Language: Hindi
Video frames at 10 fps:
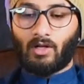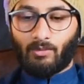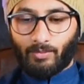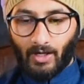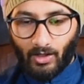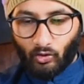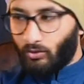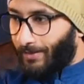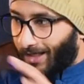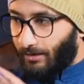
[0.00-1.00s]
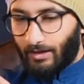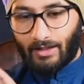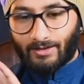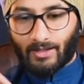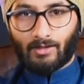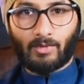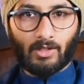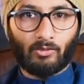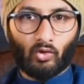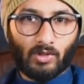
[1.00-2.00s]
कंपेयर टू मेरे वाले से
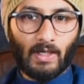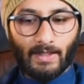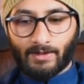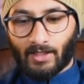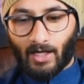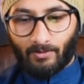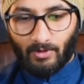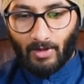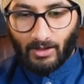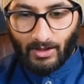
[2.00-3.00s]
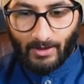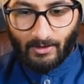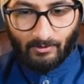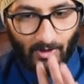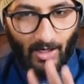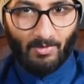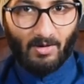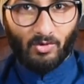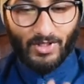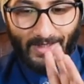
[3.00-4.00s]
मतलब नोट थर्टी से काफ़ी बेहतर
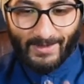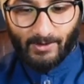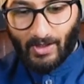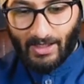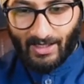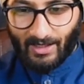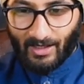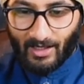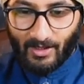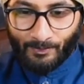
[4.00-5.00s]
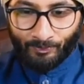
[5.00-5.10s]
कैमरा मुझे इस वाले का लग रहा है